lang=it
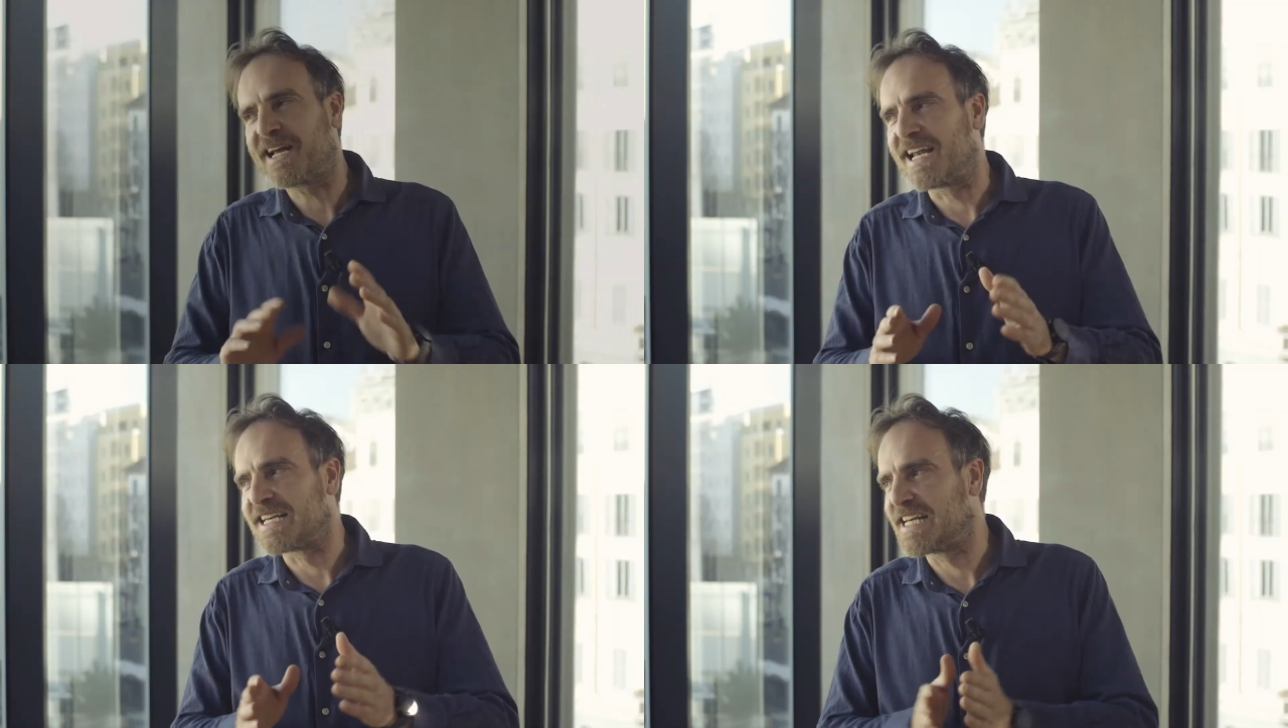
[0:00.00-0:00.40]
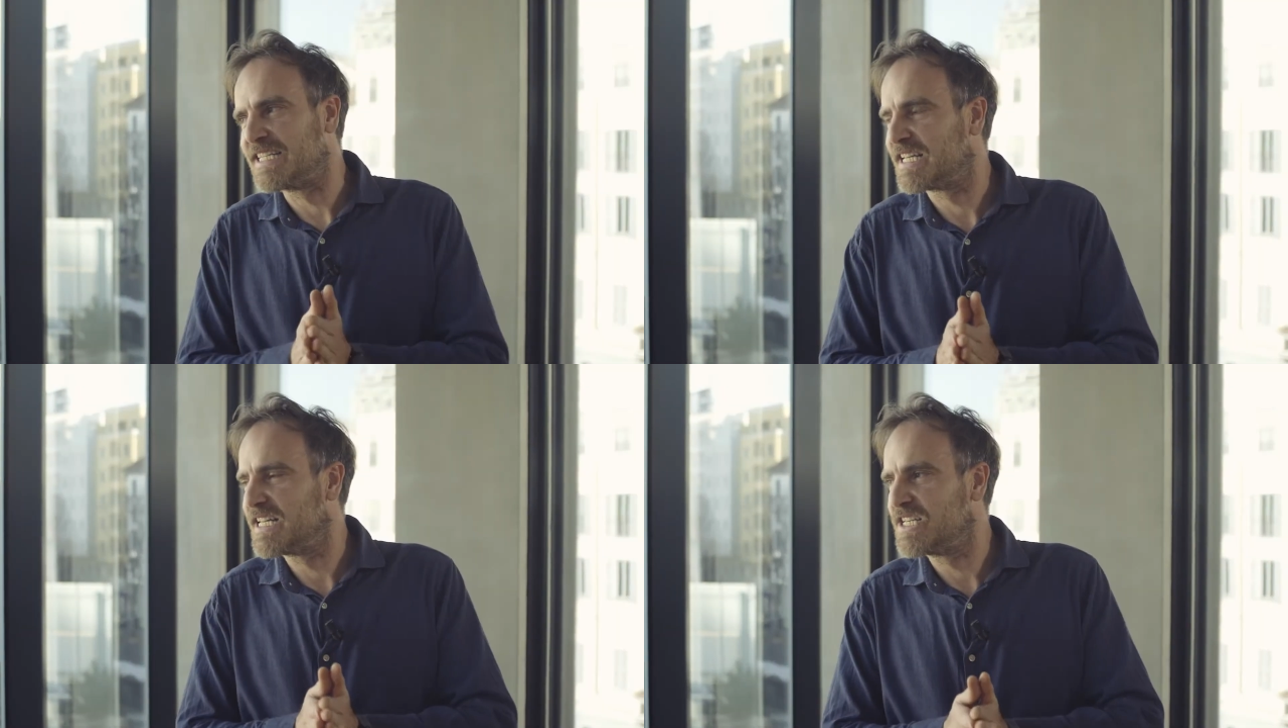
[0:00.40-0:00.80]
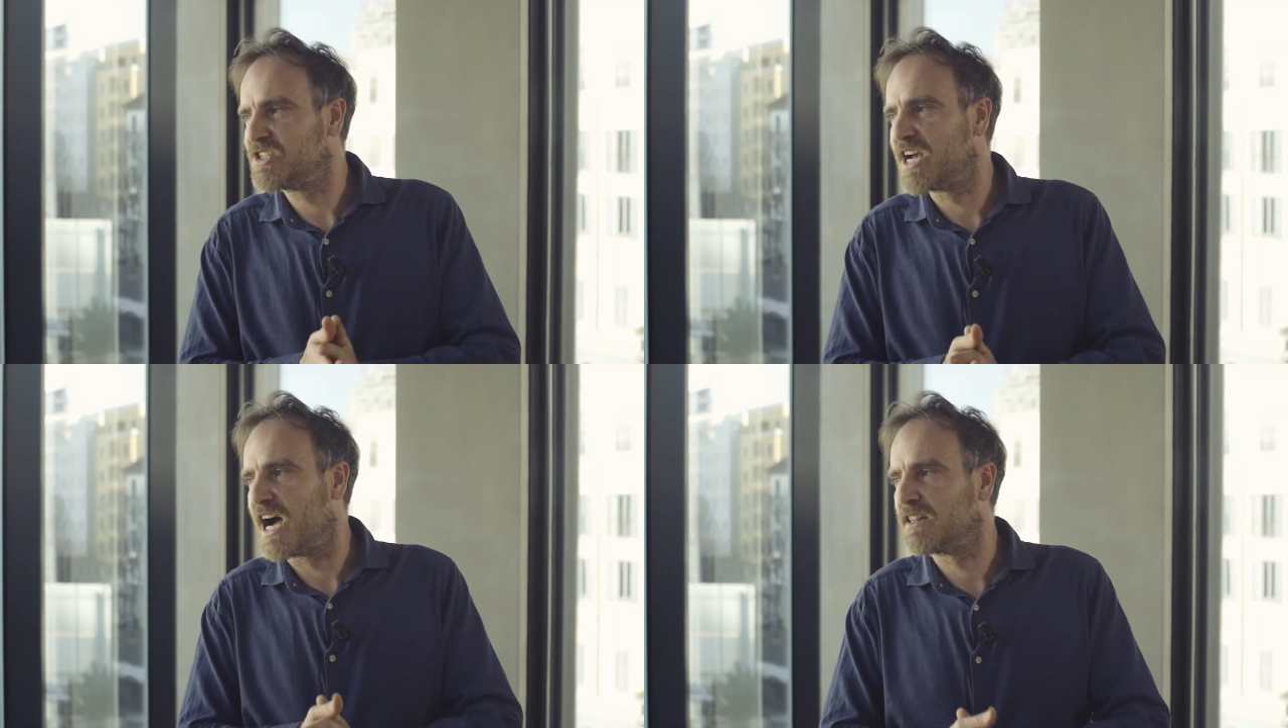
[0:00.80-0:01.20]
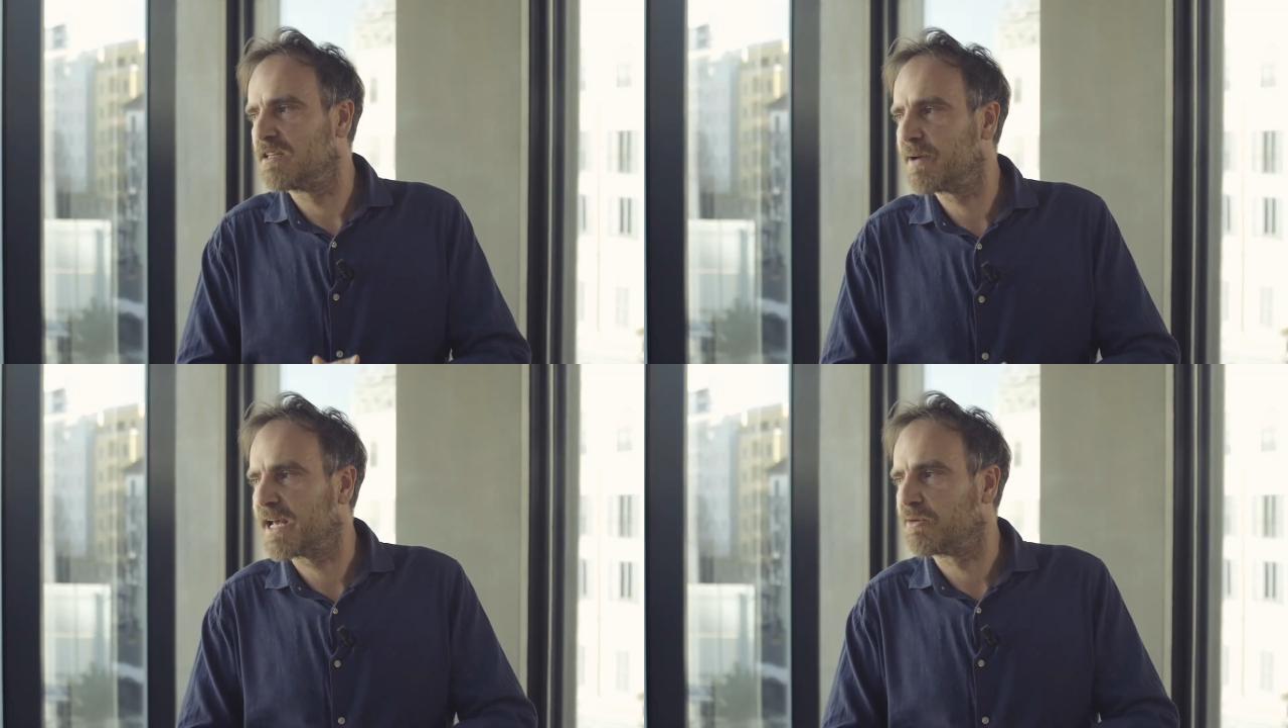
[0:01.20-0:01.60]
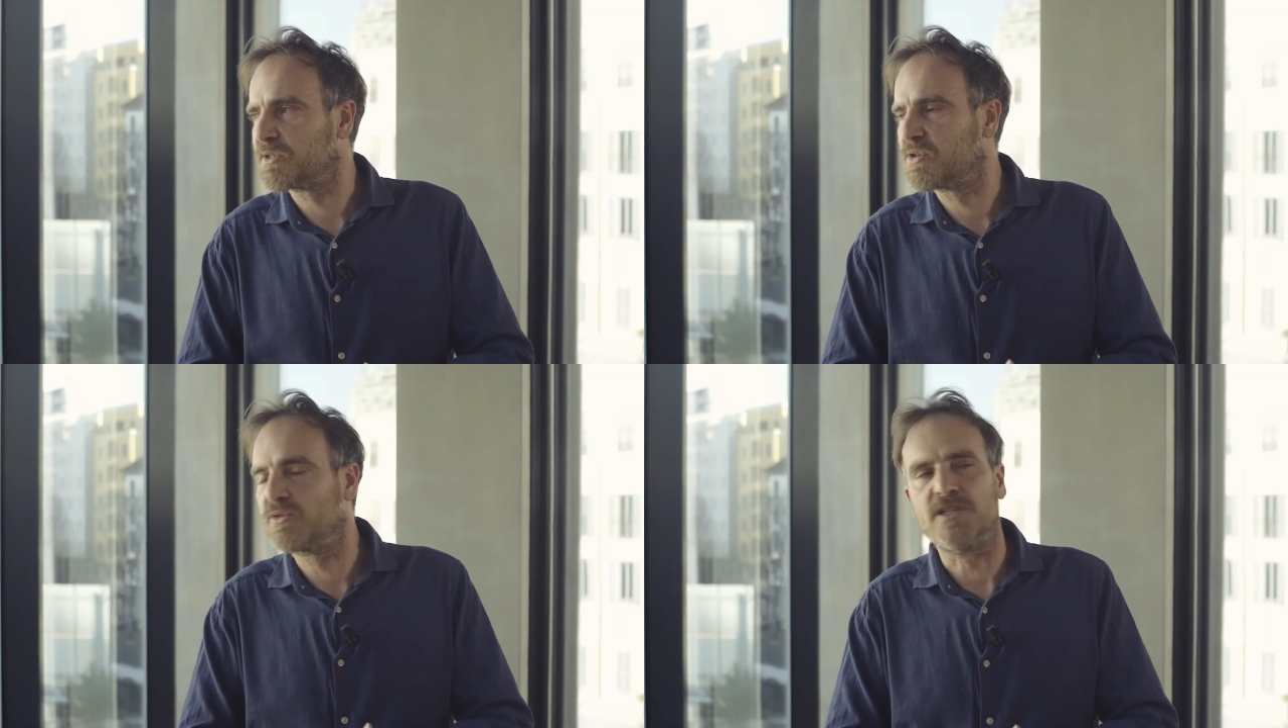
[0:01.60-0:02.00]
Perché la salita dei giganti? Perché
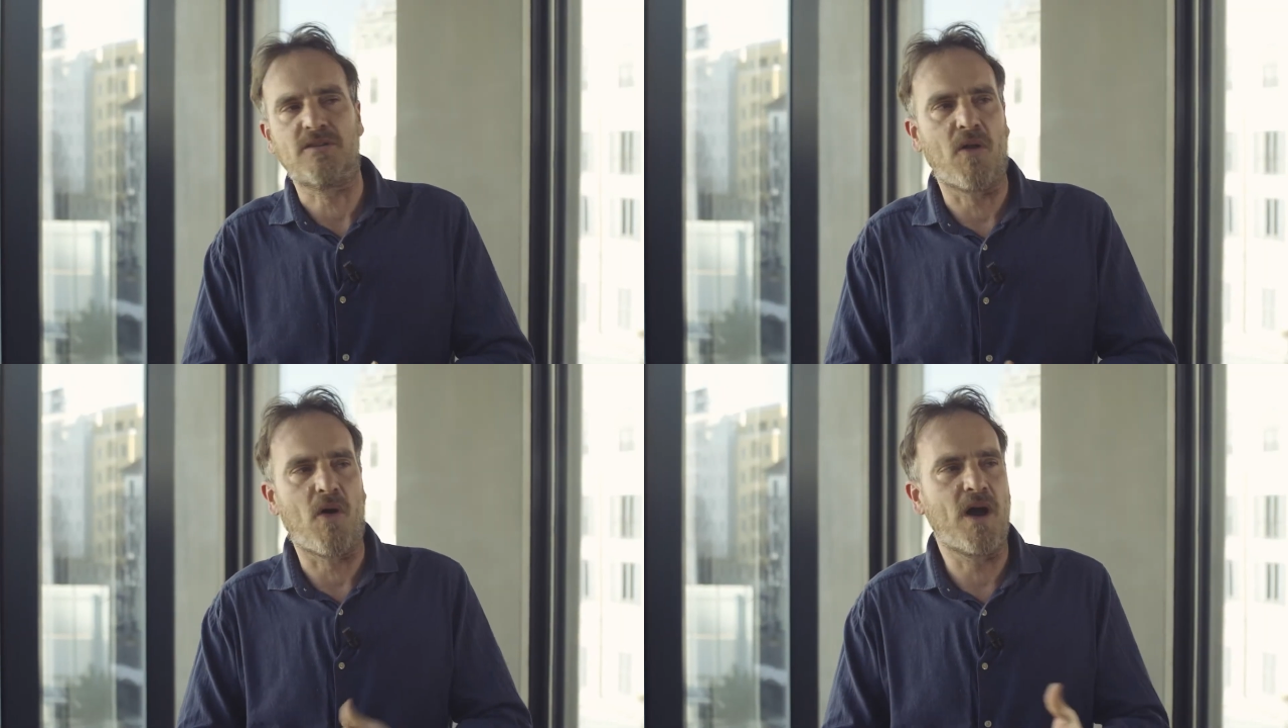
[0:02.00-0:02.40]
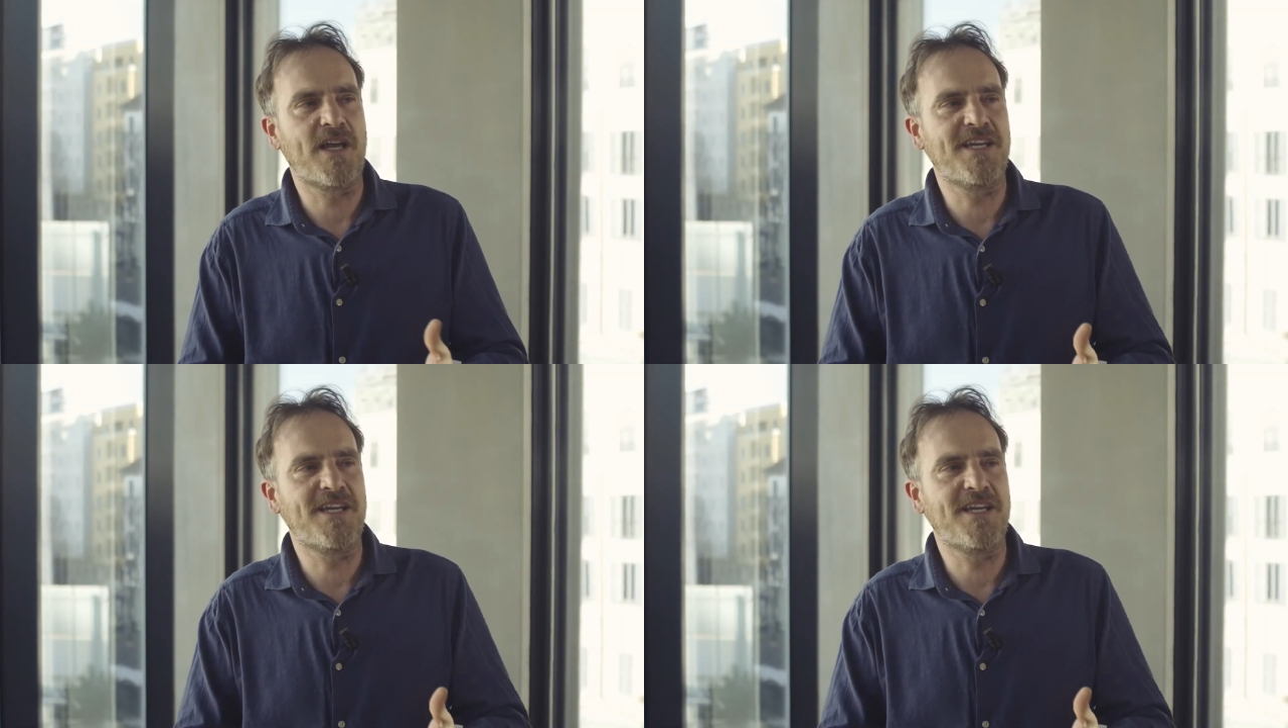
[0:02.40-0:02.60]
questo titolo?